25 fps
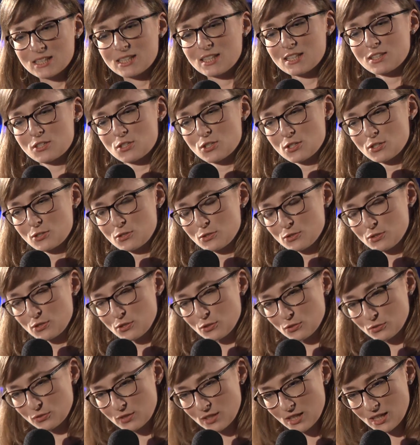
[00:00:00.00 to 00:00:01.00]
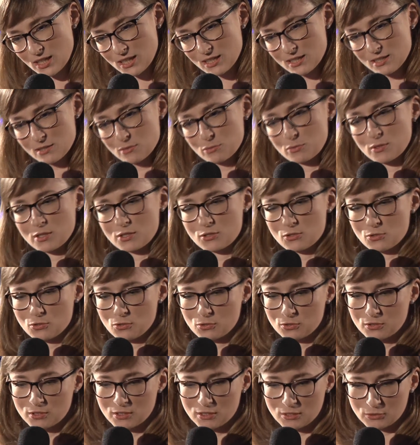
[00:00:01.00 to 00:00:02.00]
dlaczego nie od razu,
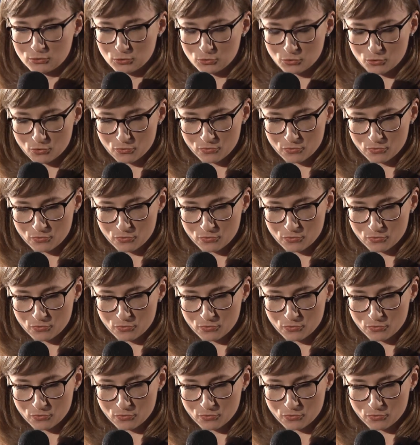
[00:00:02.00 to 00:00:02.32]
dlaczego tyle to